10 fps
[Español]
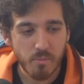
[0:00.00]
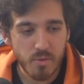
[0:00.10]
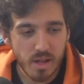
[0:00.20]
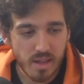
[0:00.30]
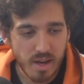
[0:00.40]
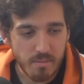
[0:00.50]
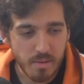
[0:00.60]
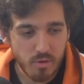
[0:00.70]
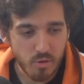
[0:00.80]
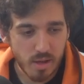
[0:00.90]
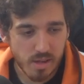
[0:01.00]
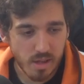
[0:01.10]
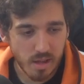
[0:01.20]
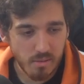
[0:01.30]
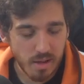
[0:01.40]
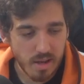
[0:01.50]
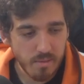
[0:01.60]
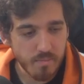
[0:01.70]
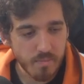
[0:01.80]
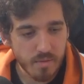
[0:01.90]
Voy a traer mi chuletita,
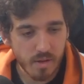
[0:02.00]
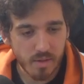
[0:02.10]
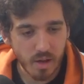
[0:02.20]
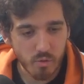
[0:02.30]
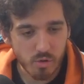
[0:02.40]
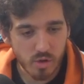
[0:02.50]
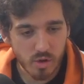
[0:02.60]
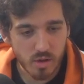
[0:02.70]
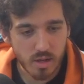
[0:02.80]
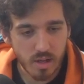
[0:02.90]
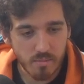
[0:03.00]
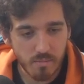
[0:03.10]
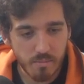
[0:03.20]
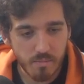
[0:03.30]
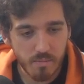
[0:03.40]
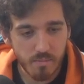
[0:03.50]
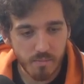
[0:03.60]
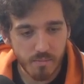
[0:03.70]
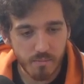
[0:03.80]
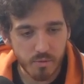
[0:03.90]
¿vale? De
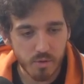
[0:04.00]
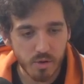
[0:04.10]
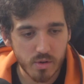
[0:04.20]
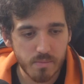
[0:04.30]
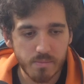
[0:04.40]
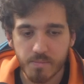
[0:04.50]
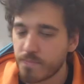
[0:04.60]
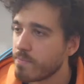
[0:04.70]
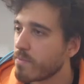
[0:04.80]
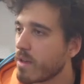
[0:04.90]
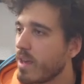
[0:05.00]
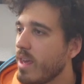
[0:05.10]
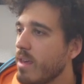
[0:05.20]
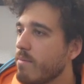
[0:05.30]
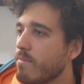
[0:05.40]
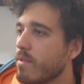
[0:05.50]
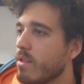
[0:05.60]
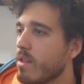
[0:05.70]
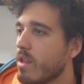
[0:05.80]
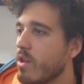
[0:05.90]
cursocodling.com y
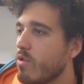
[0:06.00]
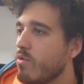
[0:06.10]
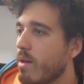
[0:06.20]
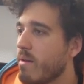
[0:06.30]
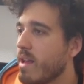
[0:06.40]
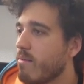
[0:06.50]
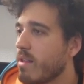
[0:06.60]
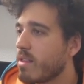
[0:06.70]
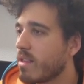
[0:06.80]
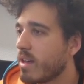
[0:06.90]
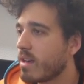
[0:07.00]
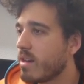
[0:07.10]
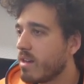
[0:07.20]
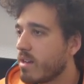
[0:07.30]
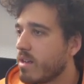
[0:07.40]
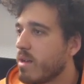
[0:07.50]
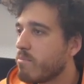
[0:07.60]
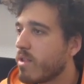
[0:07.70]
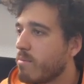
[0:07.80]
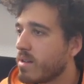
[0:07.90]
una variable integer
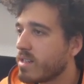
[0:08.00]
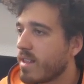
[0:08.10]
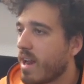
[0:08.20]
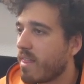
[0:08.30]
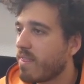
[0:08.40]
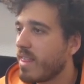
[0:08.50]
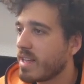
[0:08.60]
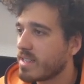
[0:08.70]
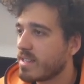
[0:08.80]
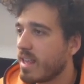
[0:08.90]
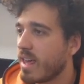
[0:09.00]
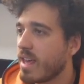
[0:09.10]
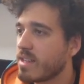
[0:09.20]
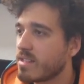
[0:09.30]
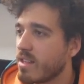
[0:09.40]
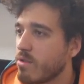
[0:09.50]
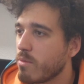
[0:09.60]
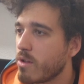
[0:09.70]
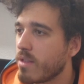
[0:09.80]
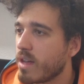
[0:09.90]
puede almacenar desde este
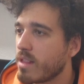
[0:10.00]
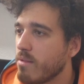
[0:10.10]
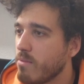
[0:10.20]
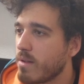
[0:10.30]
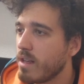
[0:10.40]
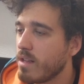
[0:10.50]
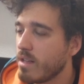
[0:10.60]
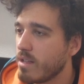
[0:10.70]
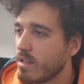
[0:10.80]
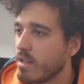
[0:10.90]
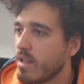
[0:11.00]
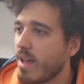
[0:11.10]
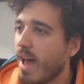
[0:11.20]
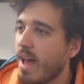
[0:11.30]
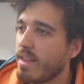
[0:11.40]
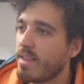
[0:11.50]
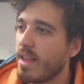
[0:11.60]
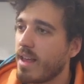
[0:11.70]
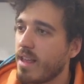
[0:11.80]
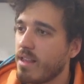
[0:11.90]
número negativo, ¿vale?
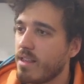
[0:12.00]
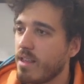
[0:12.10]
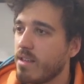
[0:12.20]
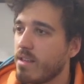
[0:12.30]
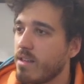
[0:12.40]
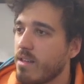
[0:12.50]
Hasta este.